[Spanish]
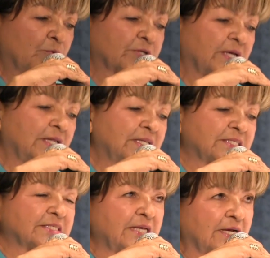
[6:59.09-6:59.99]
Porque es
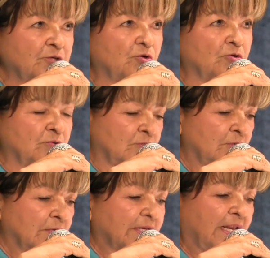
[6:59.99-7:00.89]
necesario
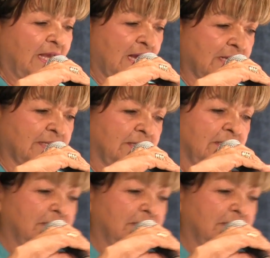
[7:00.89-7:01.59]
crear